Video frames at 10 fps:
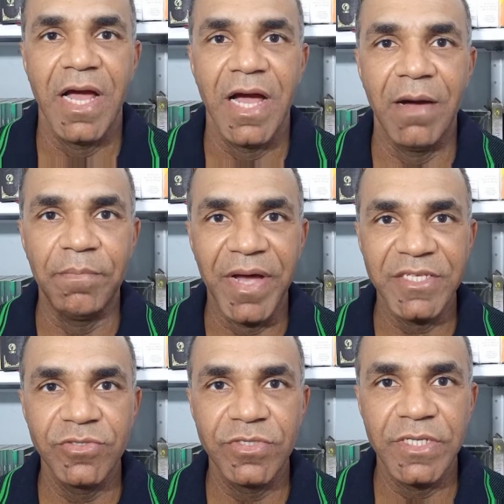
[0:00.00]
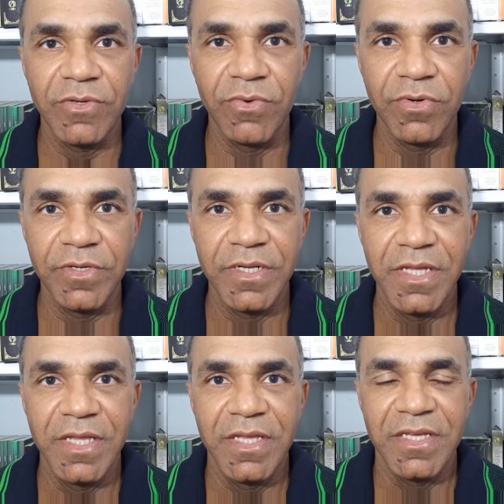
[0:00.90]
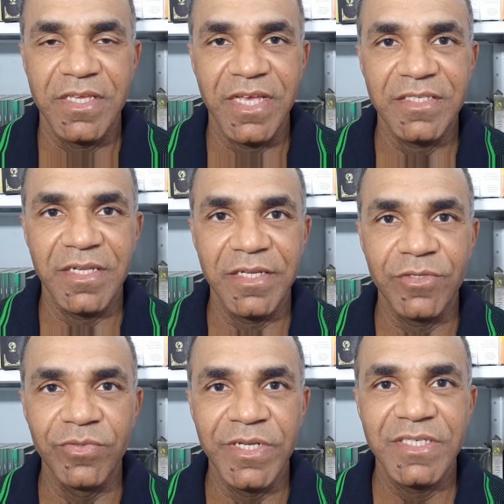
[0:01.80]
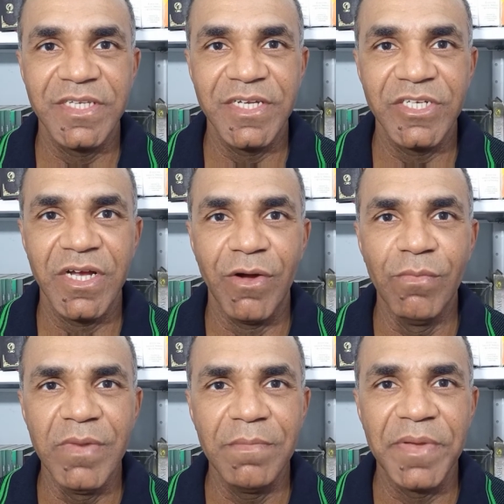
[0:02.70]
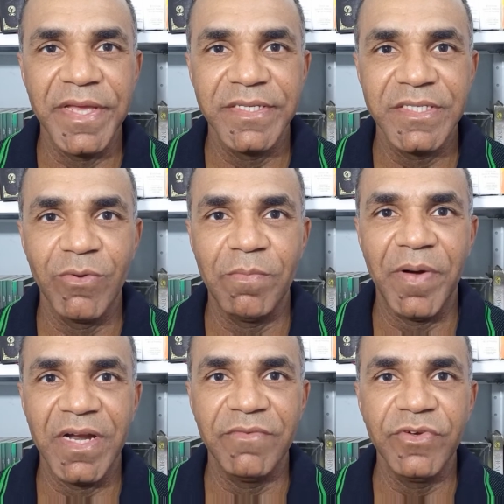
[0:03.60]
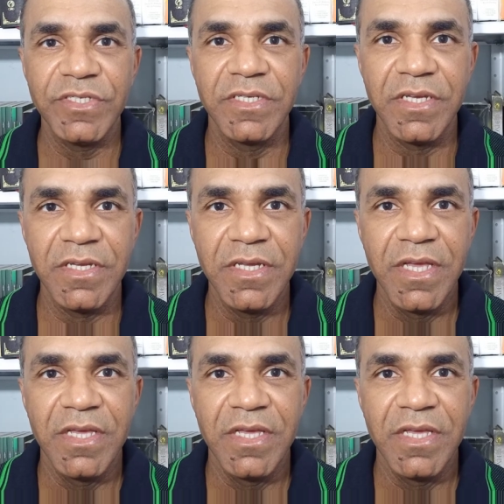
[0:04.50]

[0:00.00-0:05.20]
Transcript: A paz do Senhor, que esta leitura seja uma bênção para você